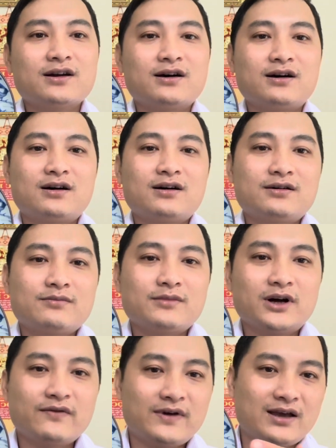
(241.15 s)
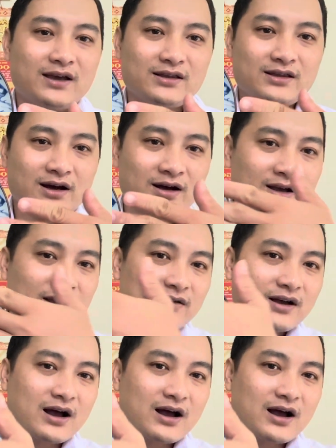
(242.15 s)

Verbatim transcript: đó bởi vì những cái